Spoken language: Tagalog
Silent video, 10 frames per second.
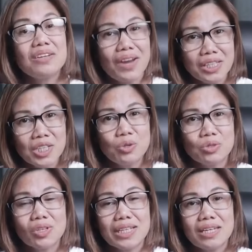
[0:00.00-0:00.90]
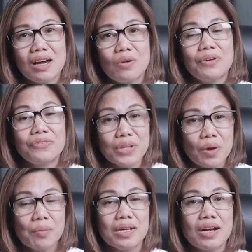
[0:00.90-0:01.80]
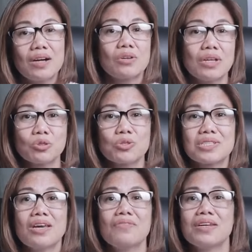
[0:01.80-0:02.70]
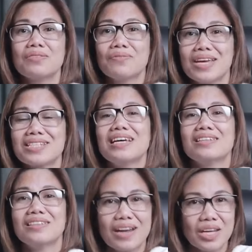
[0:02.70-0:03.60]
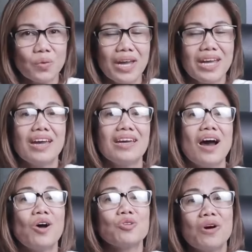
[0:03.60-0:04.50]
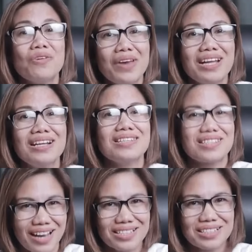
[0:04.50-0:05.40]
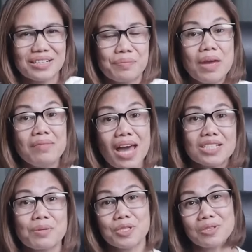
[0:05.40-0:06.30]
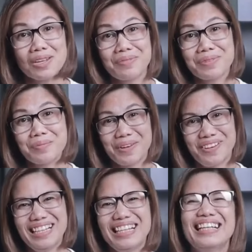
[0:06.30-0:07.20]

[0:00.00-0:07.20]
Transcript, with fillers: We are inviting you to attend our free webinar on how to save and invest the right way and how to avail sa Kaiser. PM na sa personal FB ko po.